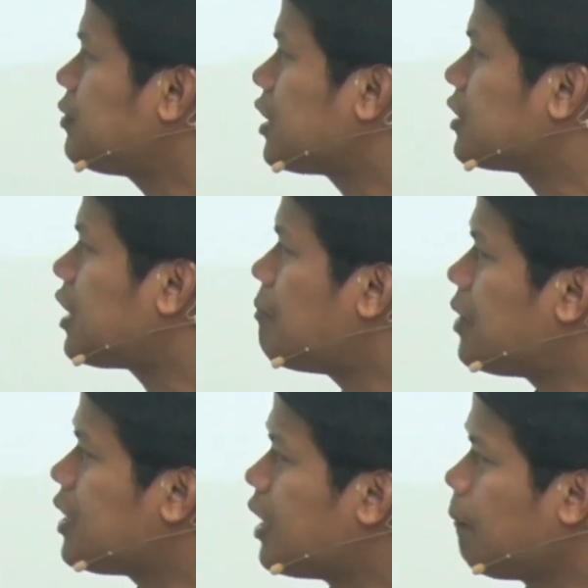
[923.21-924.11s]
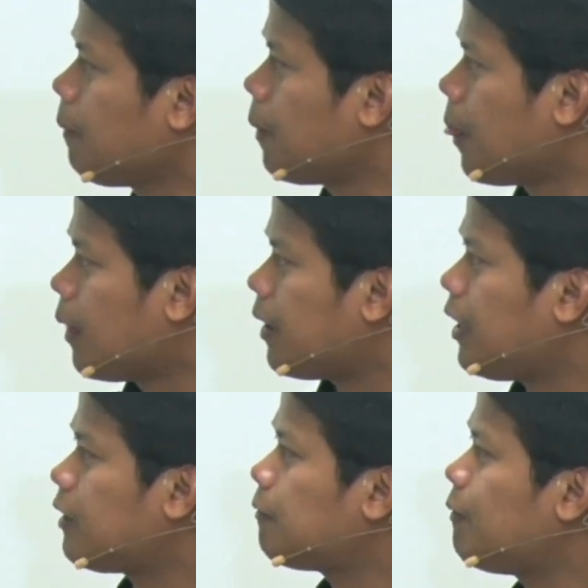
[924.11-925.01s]
Ang sabi niya,
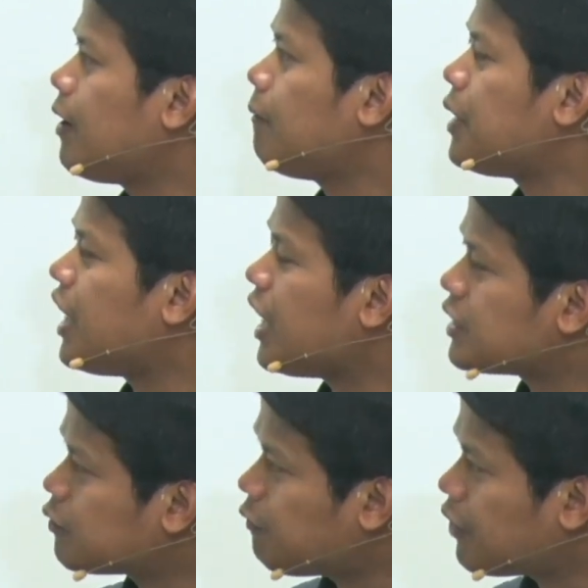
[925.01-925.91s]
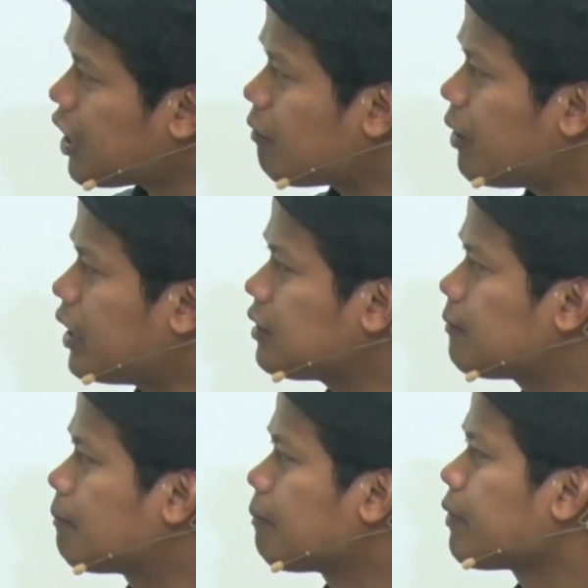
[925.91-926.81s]
it will be less frequent,
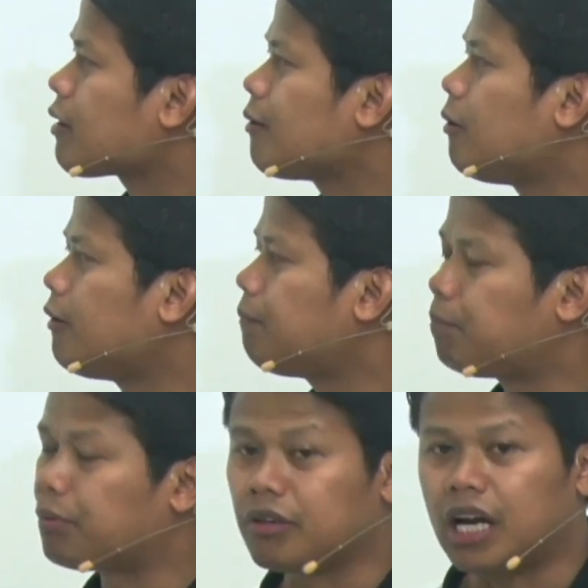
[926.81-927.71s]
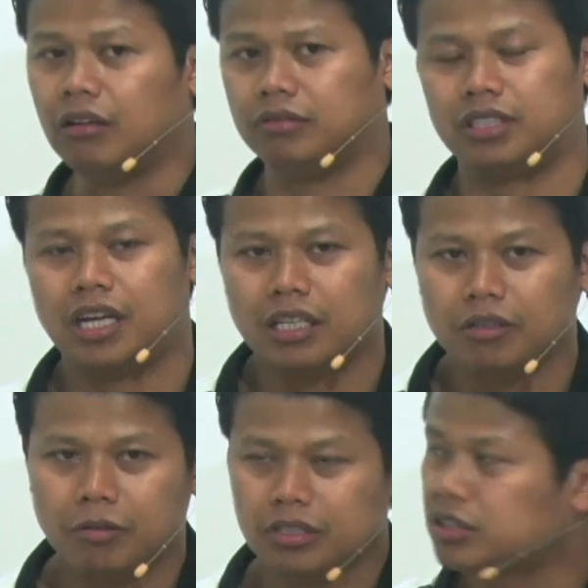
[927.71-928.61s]
or pronounce. In other
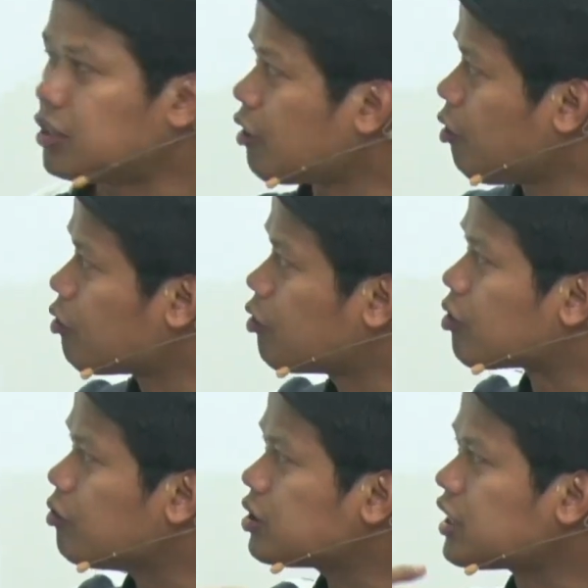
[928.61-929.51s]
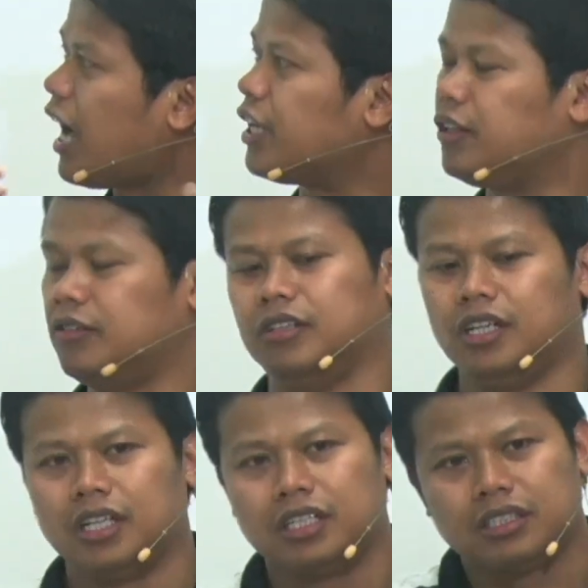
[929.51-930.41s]
words, nag-grow tayo
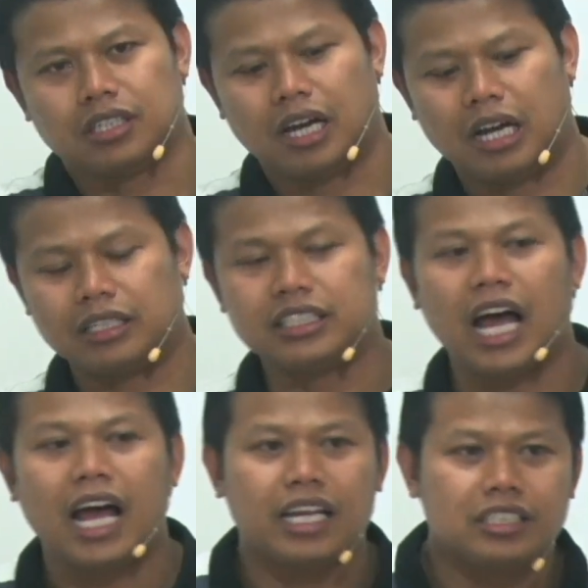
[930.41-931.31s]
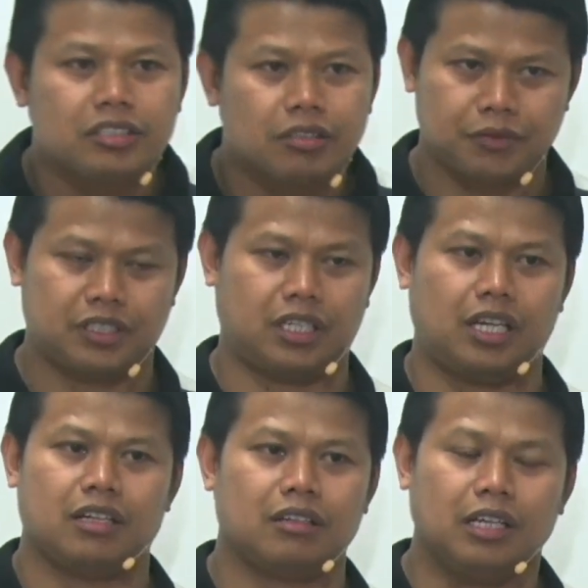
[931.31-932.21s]
sa knowledge of
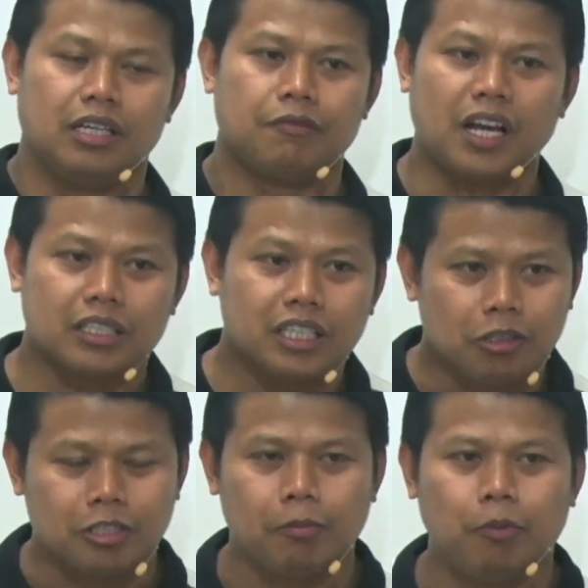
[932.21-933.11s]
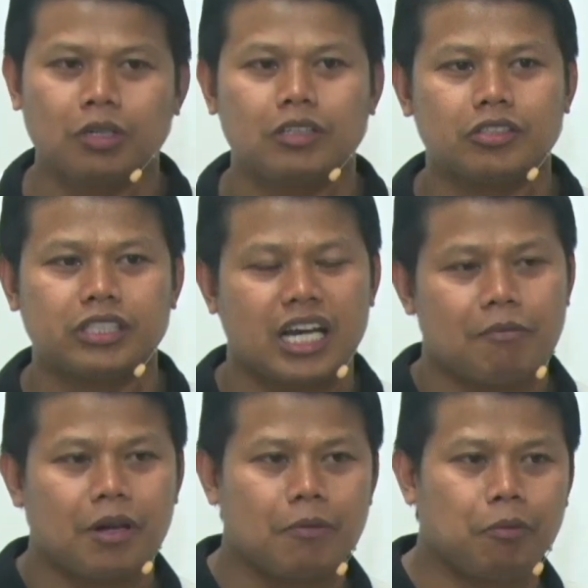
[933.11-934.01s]
sin. In fact, dito sa book na to
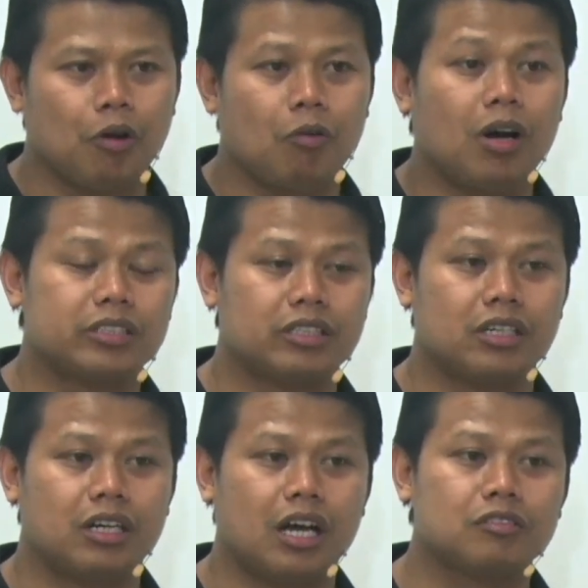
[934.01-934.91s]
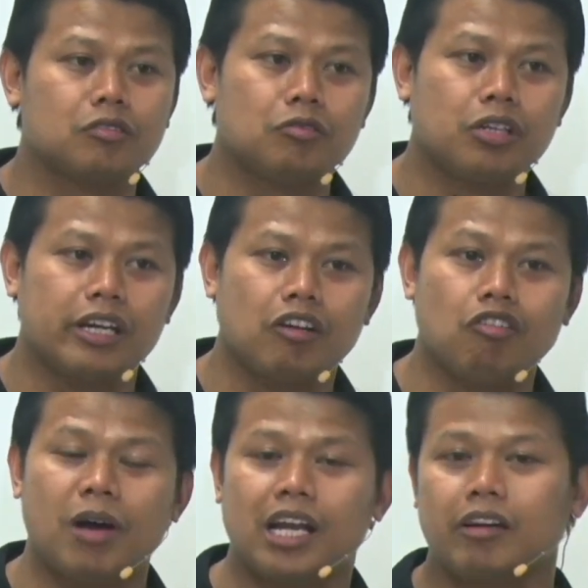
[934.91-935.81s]
sinabi ni Paul Washer, ang tunay na
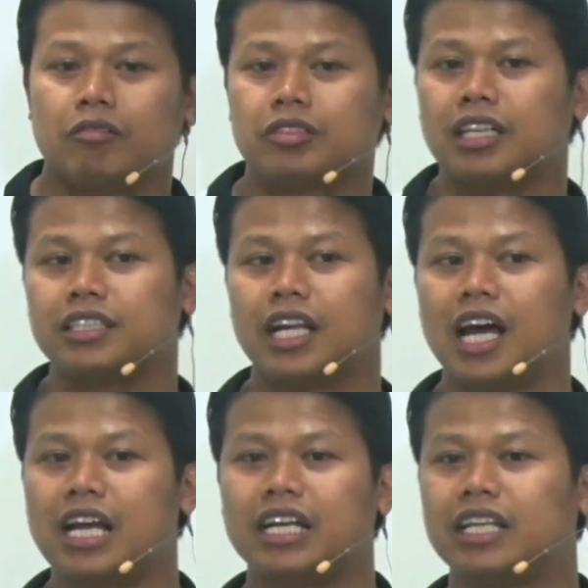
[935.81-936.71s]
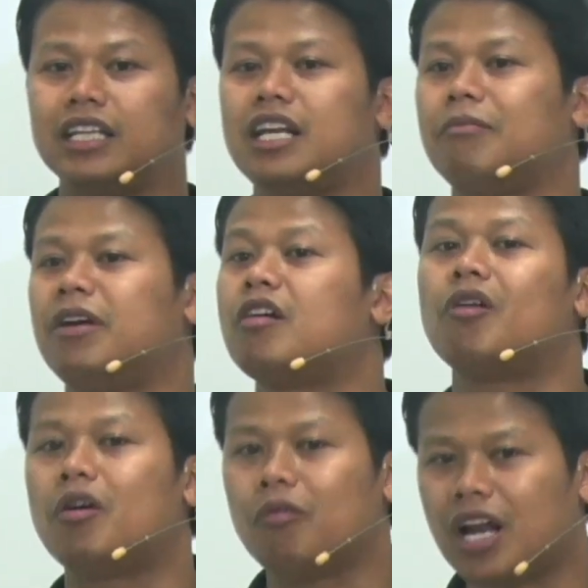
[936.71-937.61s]
lumalago sa kasalanan, hindi naman
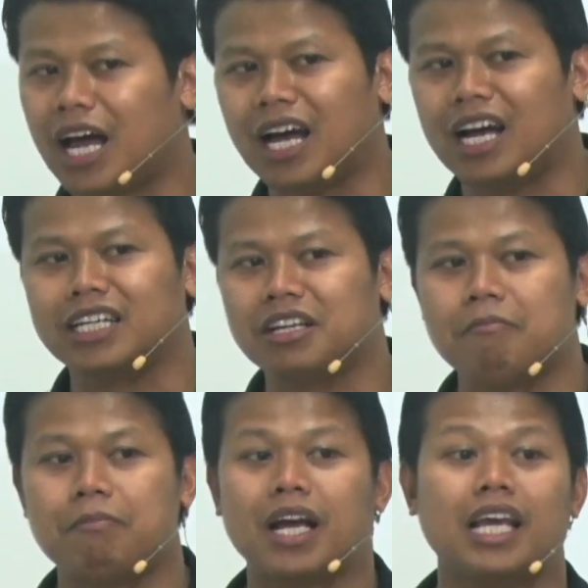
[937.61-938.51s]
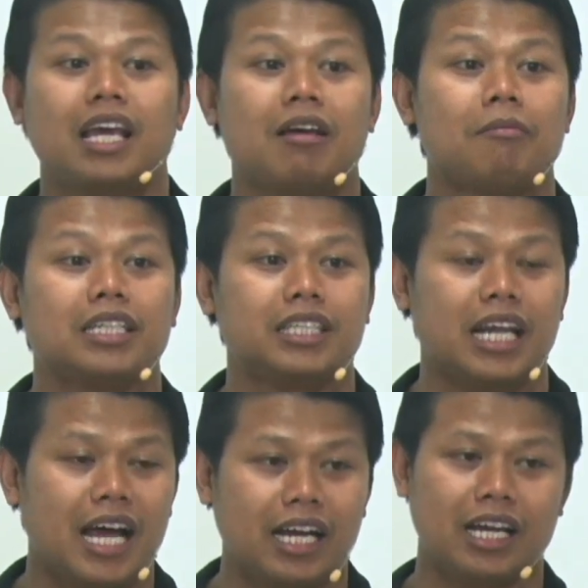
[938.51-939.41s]
nawawala ang kanyang pagiging
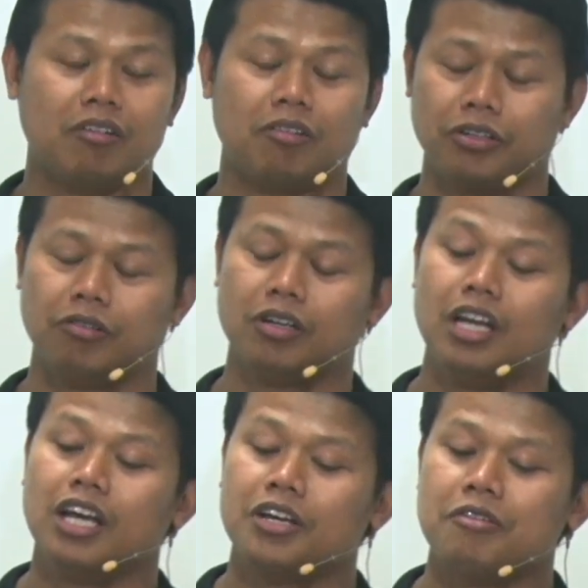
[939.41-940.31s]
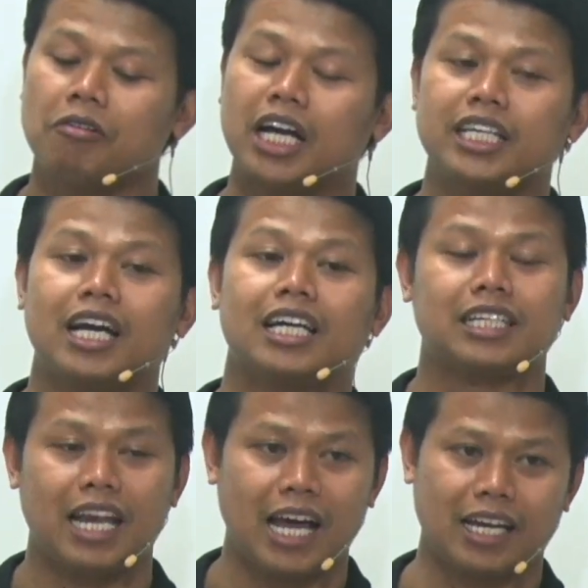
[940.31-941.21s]
makasalanan or yung, yung kanyang
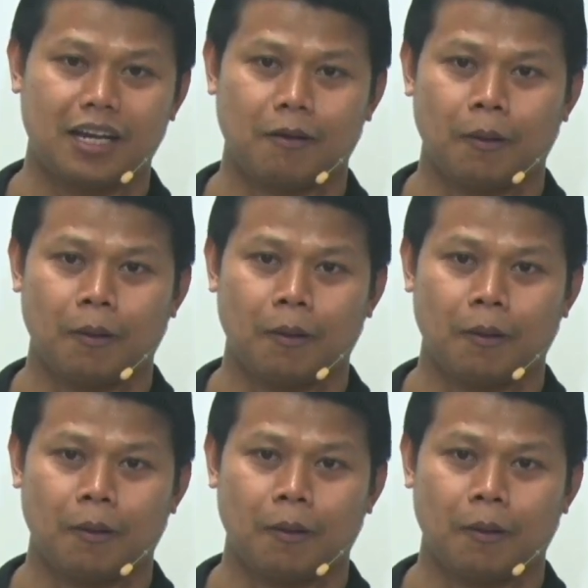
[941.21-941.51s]
kasalanan.